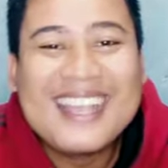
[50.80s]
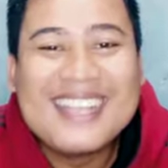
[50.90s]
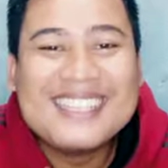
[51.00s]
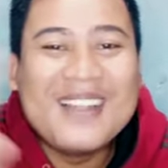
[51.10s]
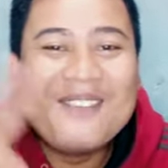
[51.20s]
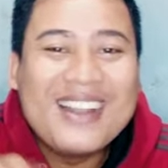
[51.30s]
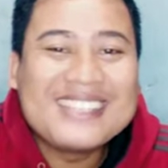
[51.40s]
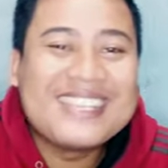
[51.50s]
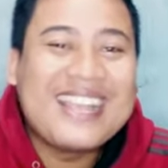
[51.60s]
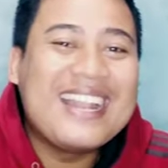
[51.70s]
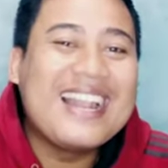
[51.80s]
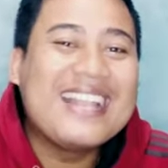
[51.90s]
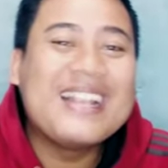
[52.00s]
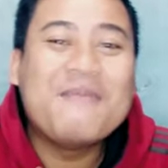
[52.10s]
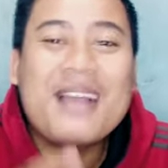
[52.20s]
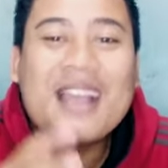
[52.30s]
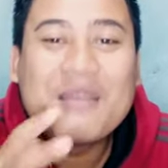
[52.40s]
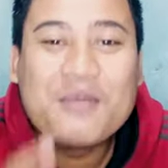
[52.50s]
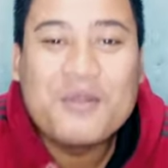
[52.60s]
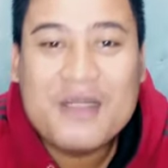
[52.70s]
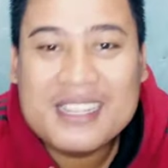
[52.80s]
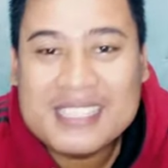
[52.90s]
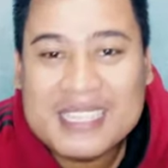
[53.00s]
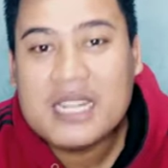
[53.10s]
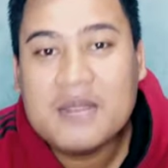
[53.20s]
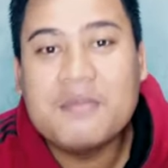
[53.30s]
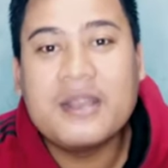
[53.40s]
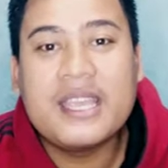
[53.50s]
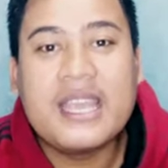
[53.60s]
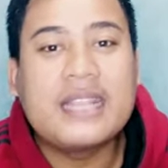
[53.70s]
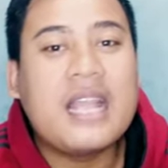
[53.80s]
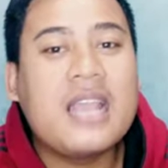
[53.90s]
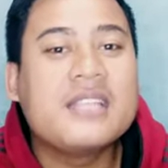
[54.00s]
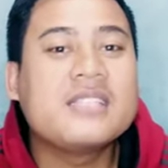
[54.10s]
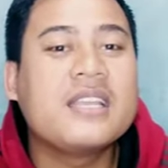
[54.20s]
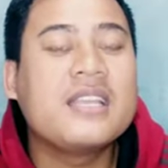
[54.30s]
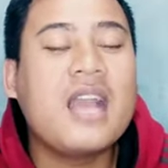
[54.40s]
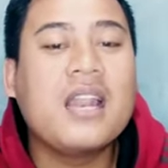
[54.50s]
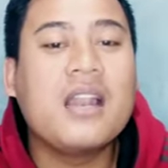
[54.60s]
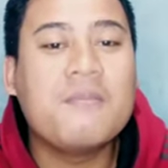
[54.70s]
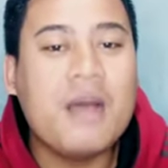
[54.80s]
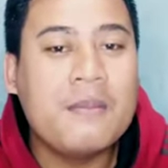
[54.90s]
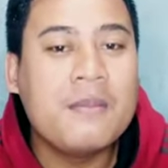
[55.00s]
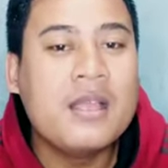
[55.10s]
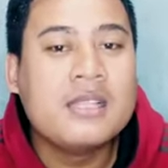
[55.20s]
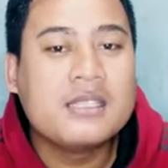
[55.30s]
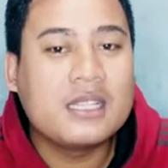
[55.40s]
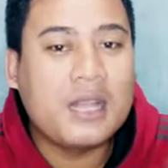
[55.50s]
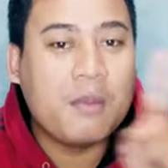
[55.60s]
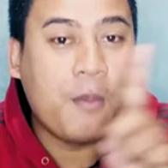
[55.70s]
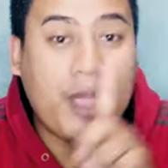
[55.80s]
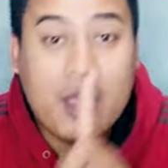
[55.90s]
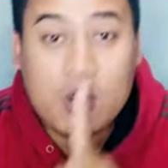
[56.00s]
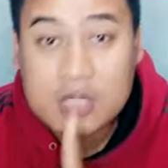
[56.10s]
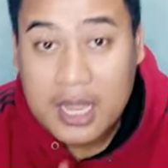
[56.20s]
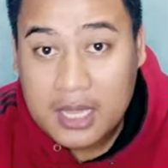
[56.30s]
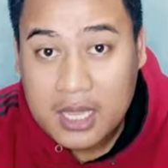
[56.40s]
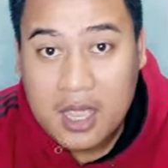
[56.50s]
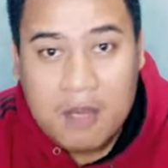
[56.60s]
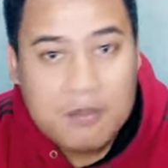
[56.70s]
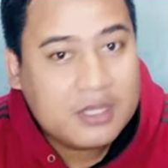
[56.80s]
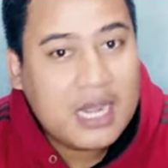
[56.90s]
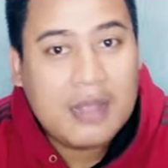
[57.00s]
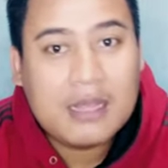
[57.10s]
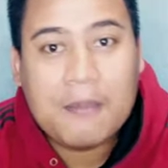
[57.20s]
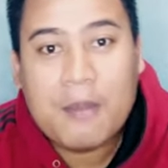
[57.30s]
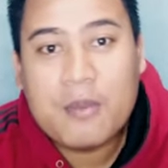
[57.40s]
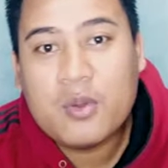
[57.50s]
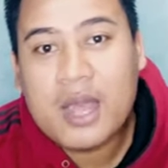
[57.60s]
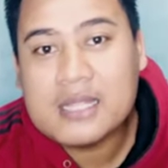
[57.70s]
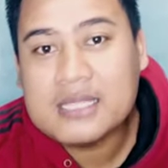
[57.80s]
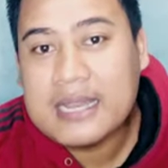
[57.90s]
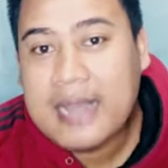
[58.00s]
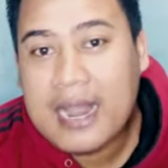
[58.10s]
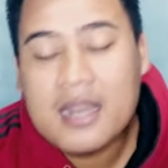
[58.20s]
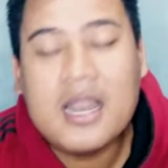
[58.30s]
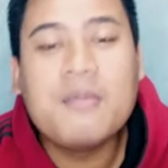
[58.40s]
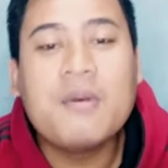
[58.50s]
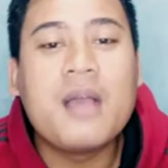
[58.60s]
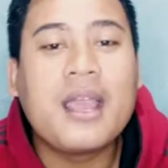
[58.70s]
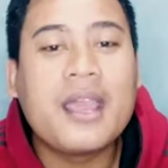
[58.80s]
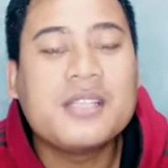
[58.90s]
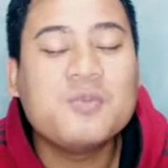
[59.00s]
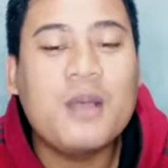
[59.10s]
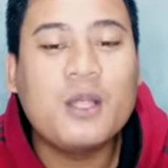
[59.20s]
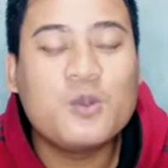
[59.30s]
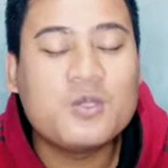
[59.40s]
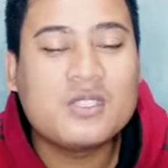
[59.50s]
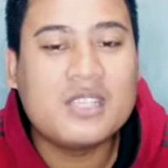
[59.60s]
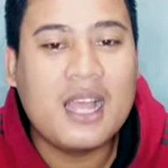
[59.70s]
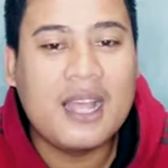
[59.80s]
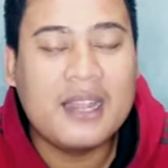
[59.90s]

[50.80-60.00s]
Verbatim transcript: Gejala paling sering adalah telapak kaki berlubang kecil mengingat kaki sering kali lembab setelah memakai kaos kaki, berjalan tanpa menggunakan sandal, dan memakai sepatu sehat.